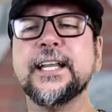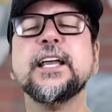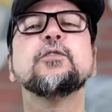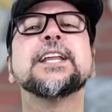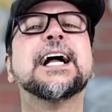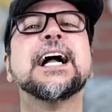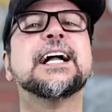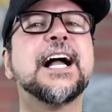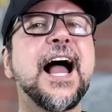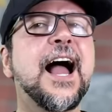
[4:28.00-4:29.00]
cadê o
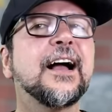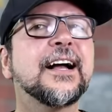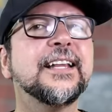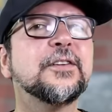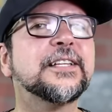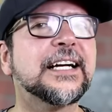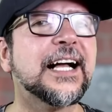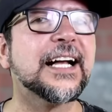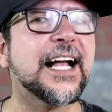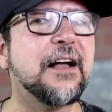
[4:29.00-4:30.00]
tacacá? Cadê o
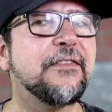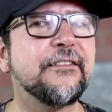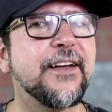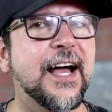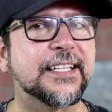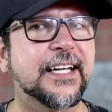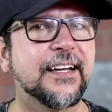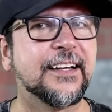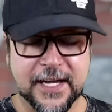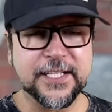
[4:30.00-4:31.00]
tacacá,
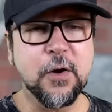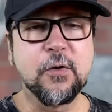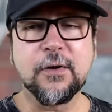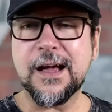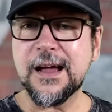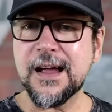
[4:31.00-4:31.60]
Veveta? Cadê o... Cadê,